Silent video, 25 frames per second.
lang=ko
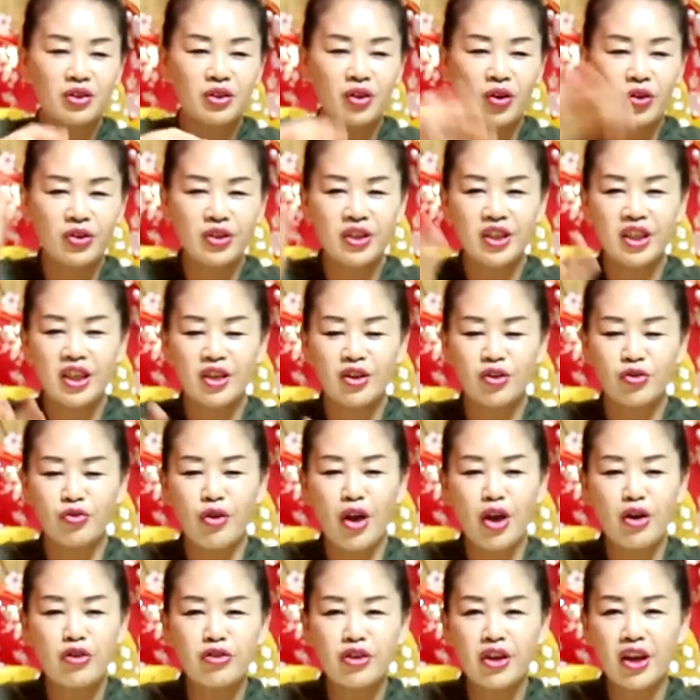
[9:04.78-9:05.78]
있건 어디 있건
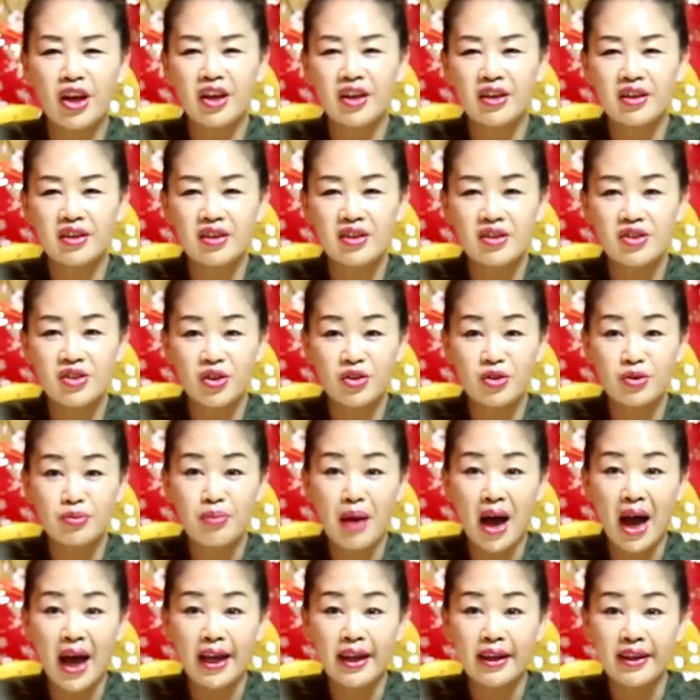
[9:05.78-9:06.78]
외국에 있건 저는
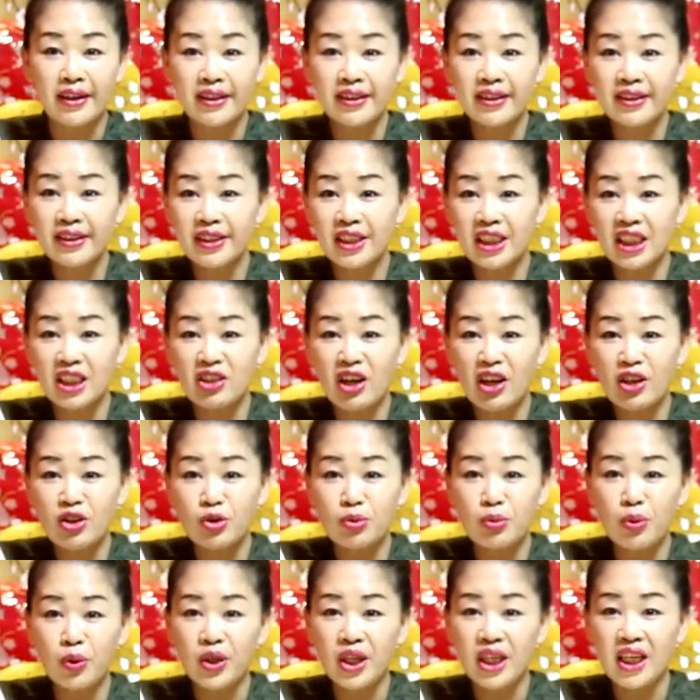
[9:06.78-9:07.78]
봐요.
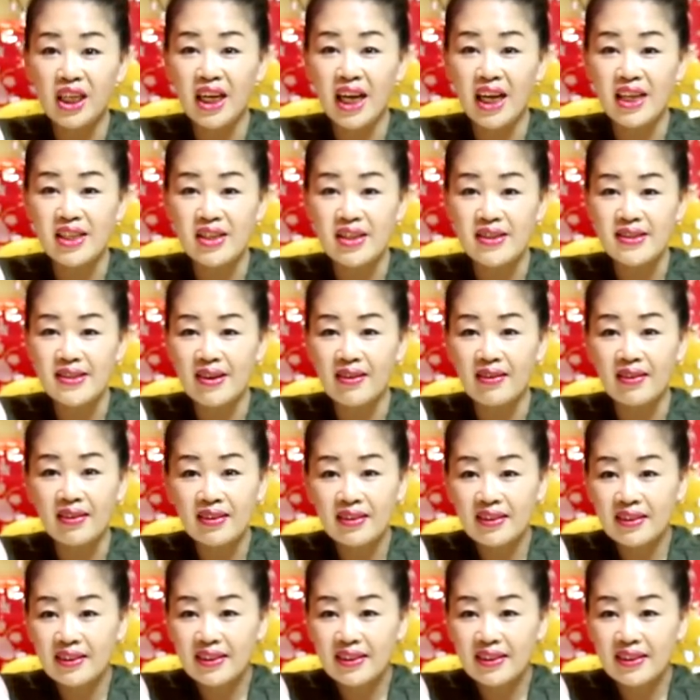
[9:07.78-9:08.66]
지관도 보니까 앉아서.